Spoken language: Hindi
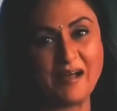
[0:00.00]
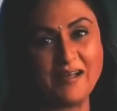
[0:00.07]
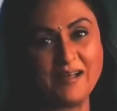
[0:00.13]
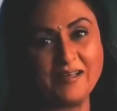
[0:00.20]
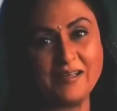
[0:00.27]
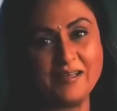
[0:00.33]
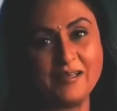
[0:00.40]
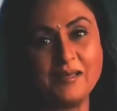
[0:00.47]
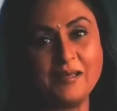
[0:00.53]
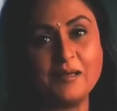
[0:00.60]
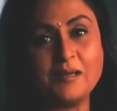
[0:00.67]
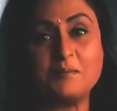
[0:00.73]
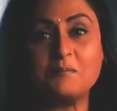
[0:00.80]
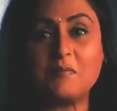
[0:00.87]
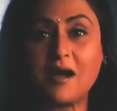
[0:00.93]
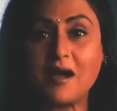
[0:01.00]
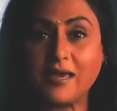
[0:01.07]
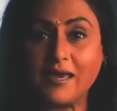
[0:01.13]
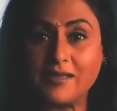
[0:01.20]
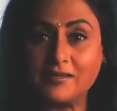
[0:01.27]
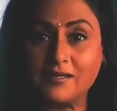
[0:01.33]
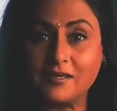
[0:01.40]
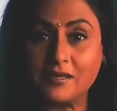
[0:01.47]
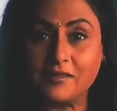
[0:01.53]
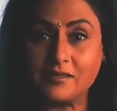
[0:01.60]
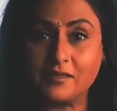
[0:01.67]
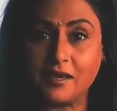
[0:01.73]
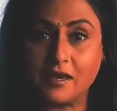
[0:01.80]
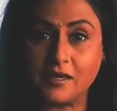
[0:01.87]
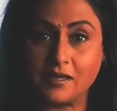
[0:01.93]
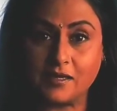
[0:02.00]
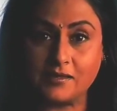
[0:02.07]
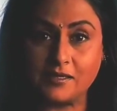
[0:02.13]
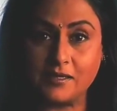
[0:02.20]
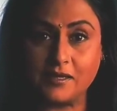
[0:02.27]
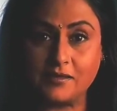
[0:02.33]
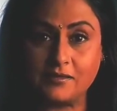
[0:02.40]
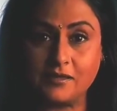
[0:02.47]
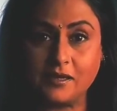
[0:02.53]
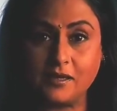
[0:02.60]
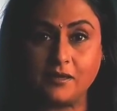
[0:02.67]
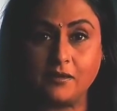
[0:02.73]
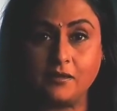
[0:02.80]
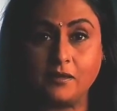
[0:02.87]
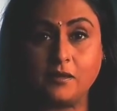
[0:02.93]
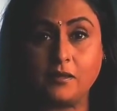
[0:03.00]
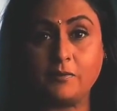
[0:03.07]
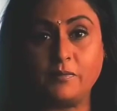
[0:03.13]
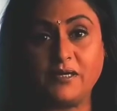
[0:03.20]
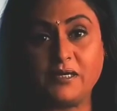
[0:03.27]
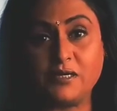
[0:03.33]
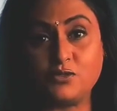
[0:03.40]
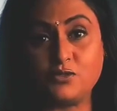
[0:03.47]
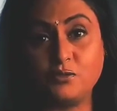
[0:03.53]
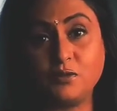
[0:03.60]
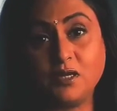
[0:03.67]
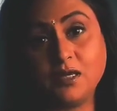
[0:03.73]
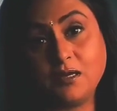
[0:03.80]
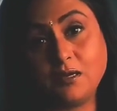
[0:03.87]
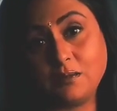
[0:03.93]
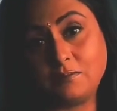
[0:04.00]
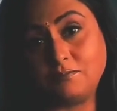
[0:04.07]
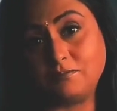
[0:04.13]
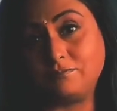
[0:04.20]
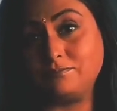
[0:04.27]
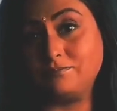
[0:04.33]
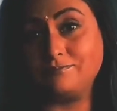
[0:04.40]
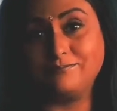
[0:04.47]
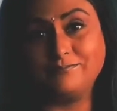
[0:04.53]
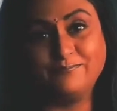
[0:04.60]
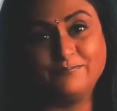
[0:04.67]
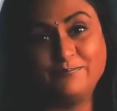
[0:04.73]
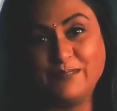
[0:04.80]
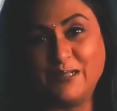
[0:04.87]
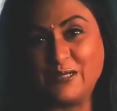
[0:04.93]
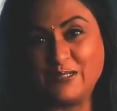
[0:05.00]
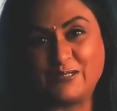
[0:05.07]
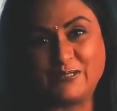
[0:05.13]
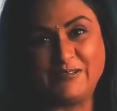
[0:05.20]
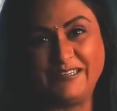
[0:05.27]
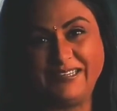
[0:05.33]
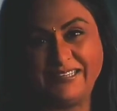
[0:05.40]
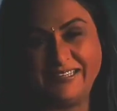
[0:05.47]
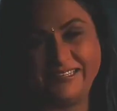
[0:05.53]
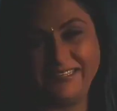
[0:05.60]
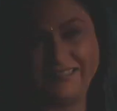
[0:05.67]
और माँ माँ कहती रहती है कहती रहती है बेटा सुने या ना सुने